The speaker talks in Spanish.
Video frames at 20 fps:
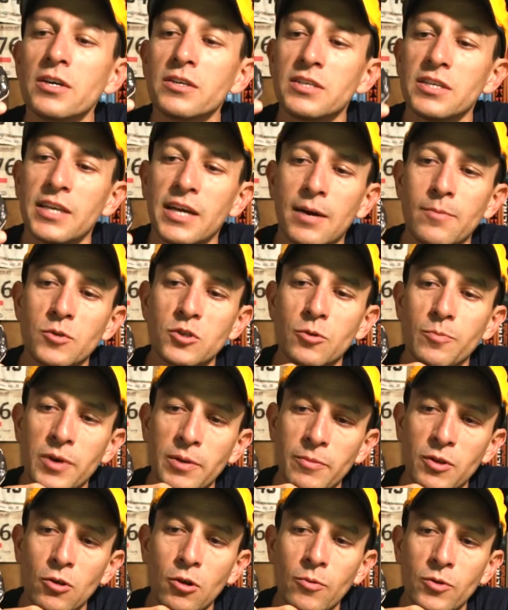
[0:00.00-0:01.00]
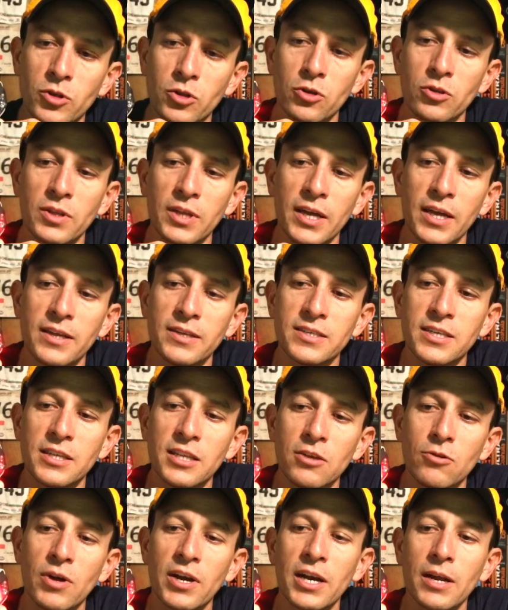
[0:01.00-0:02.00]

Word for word: Si dejamos oprimido el botón de encendido